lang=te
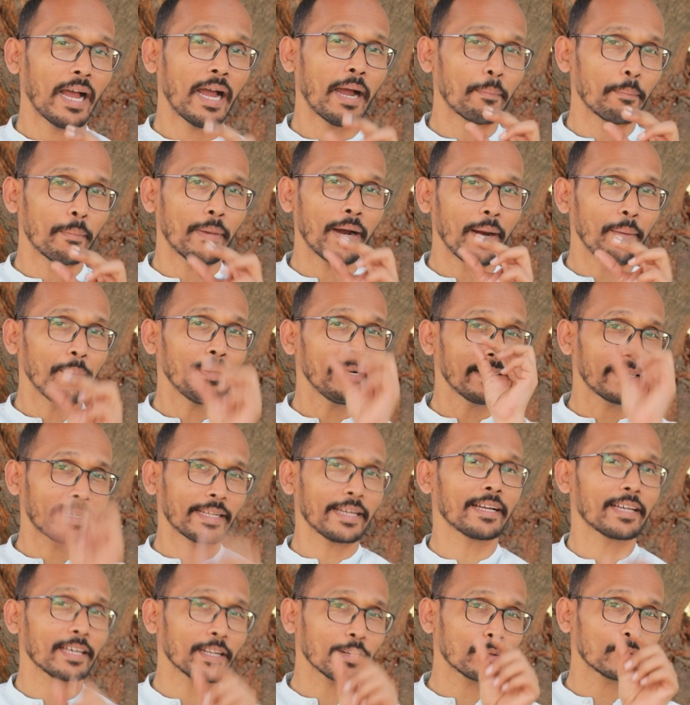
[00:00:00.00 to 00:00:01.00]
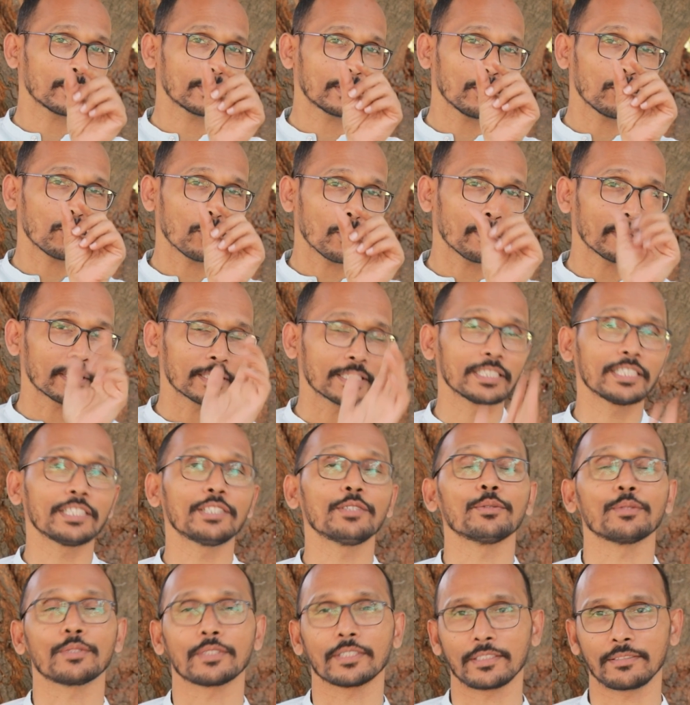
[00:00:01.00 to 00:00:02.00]
ఆ మామిడి టెంకర్ కొడితే లోపల
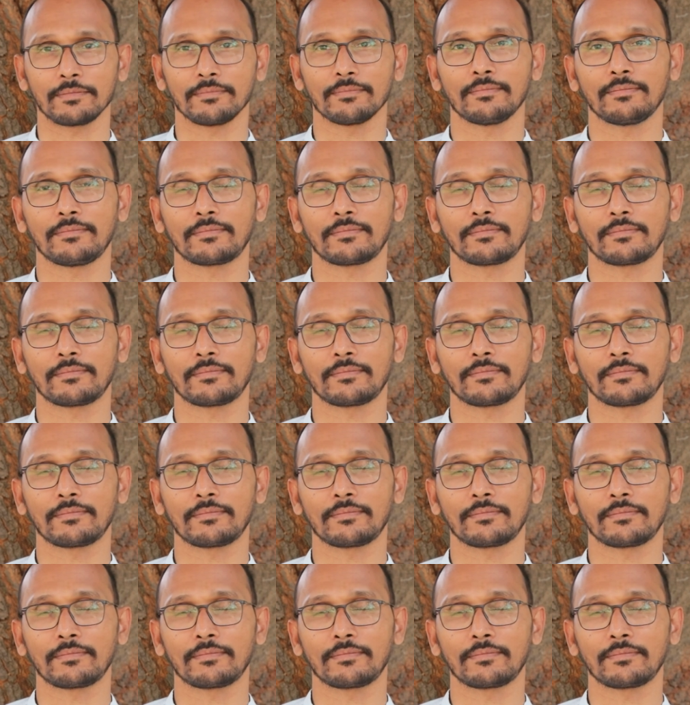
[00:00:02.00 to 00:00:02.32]
జీడి ఉంటుంది